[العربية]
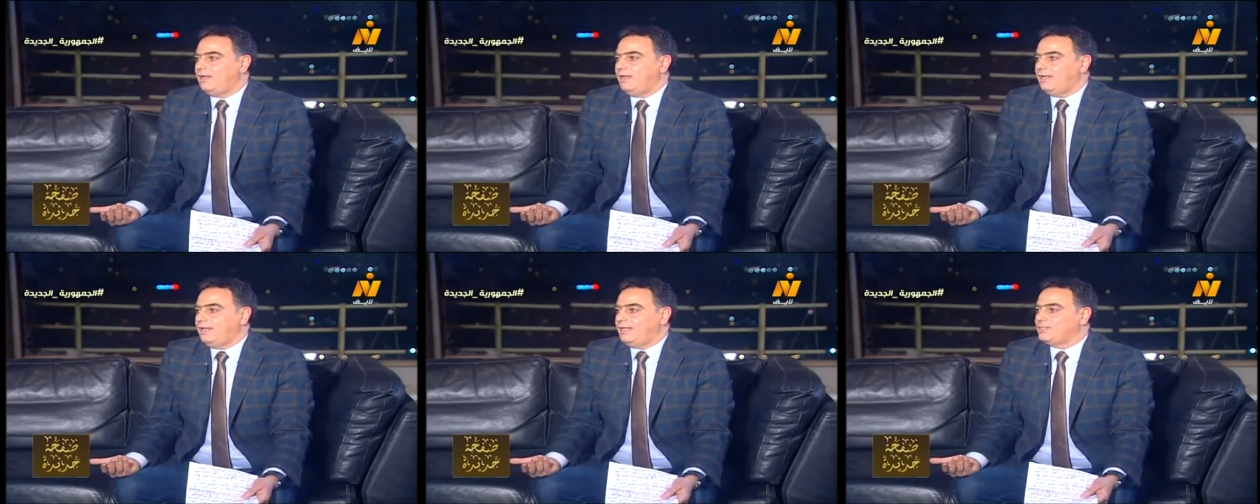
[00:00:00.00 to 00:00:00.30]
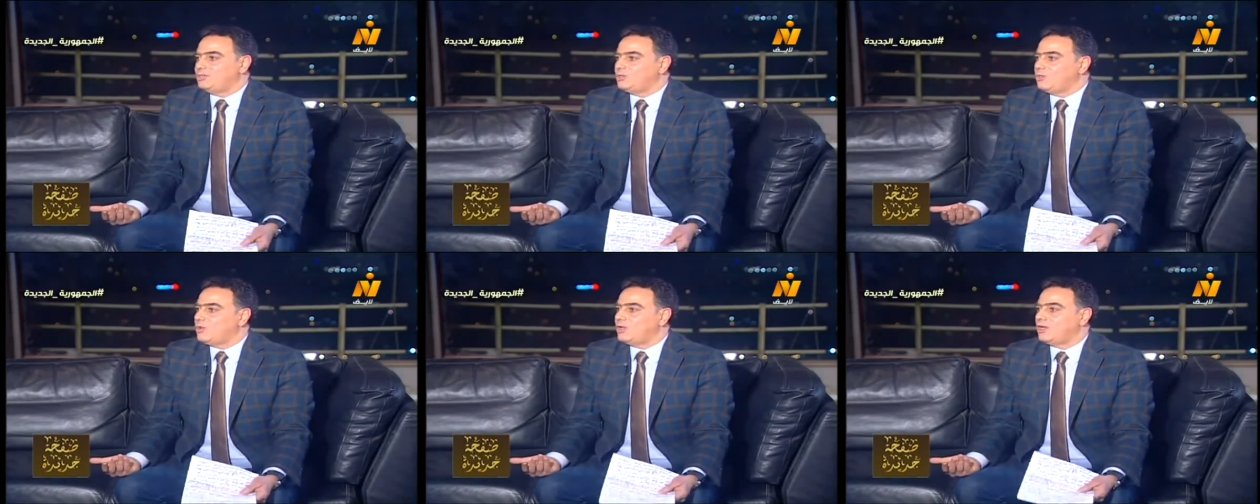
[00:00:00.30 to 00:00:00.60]

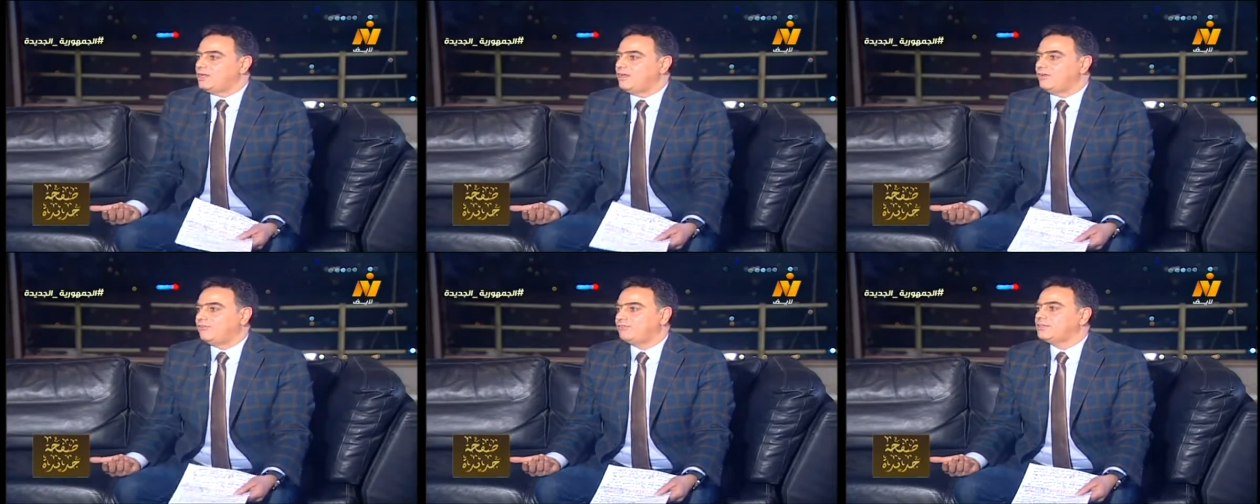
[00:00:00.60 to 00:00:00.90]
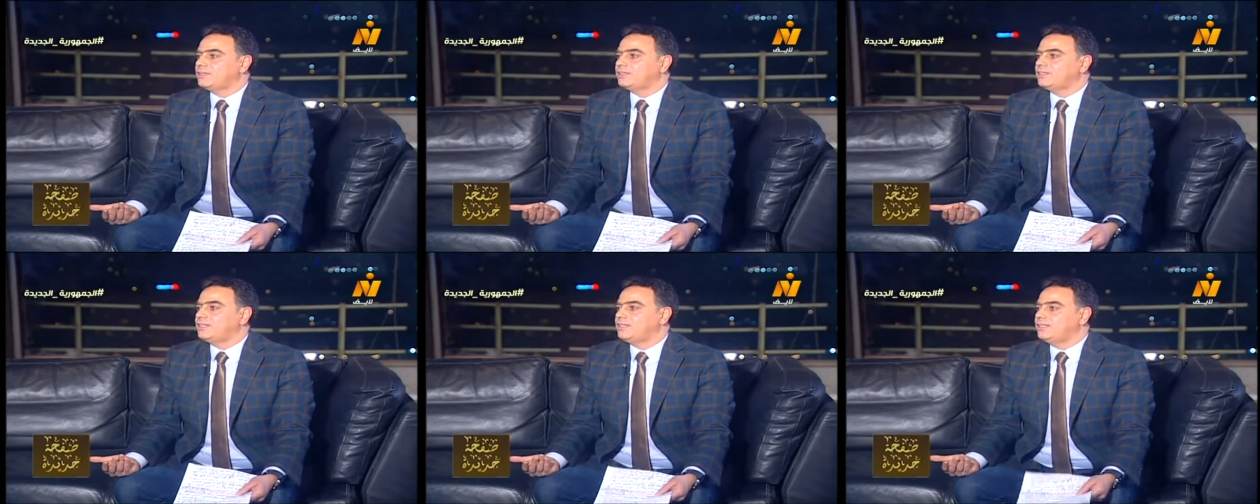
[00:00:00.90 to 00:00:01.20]
الدول
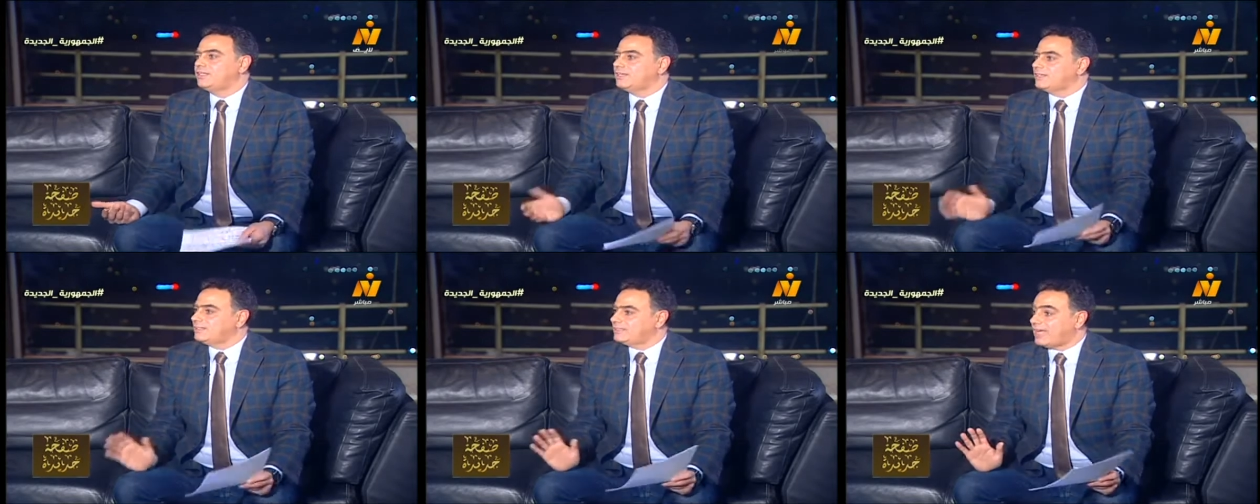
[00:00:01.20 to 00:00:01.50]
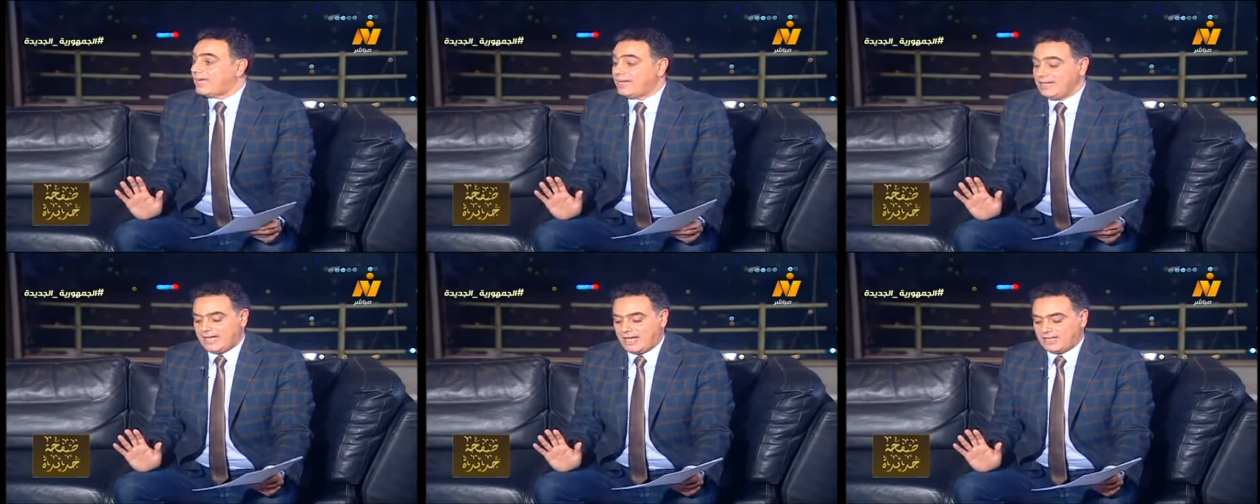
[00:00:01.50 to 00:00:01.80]
الأفريقية
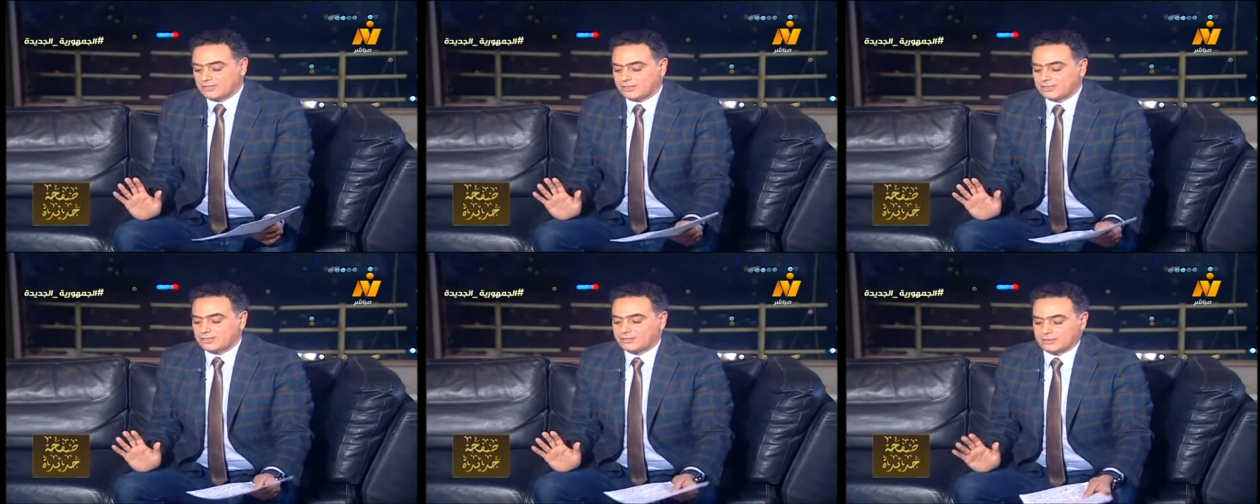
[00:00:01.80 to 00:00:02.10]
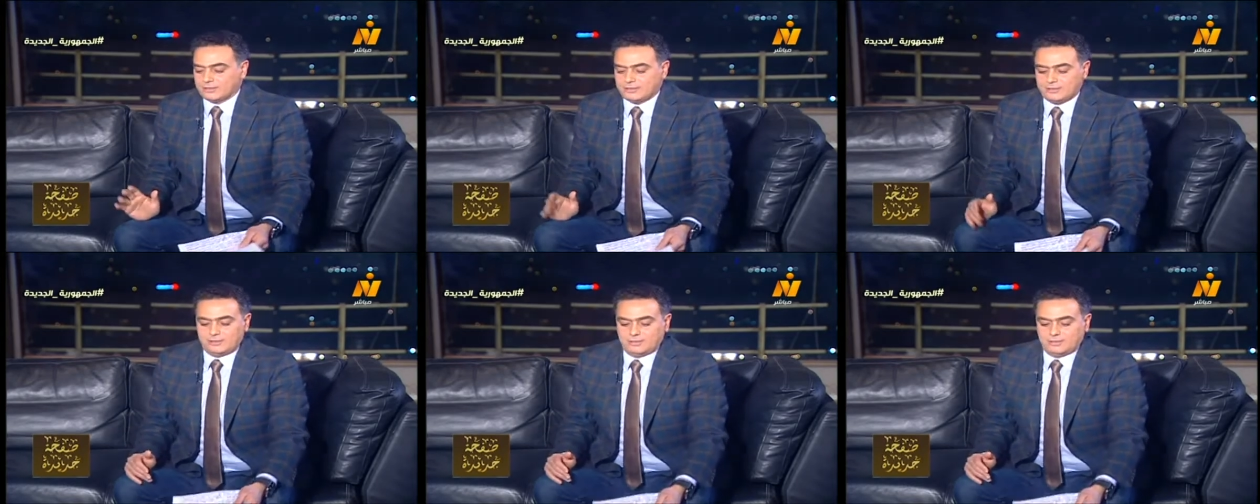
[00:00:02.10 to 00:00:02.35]
تعالي حضرتك